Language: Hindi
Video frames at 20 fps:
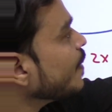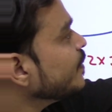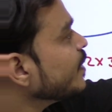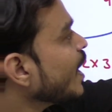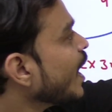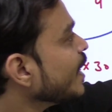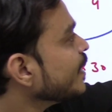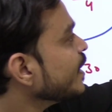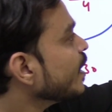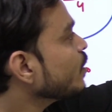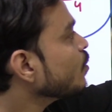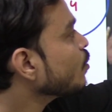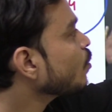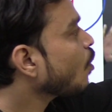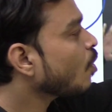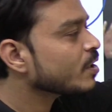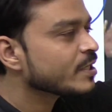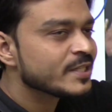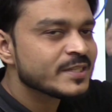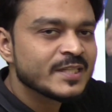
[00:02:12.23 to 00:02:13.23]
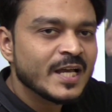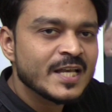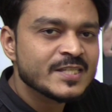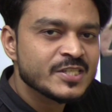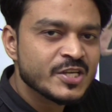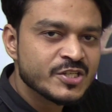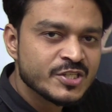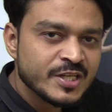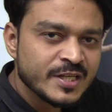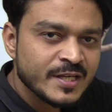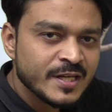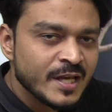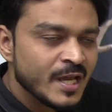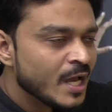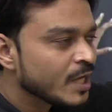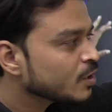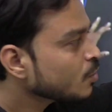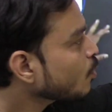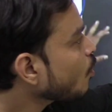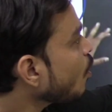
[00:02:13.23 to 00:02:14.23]
अब यहां देख लो कॉड कितना है सिक्सटी
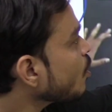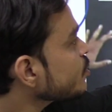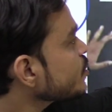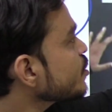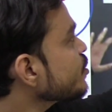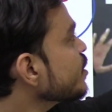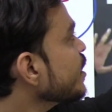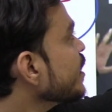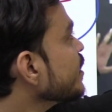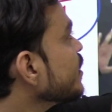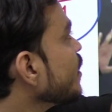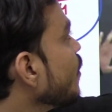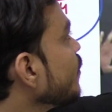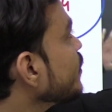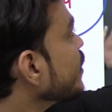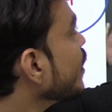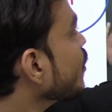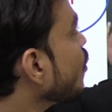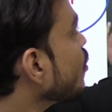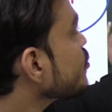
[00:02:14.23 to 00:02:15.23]
तो कॉड सिक्सटी कितना होता है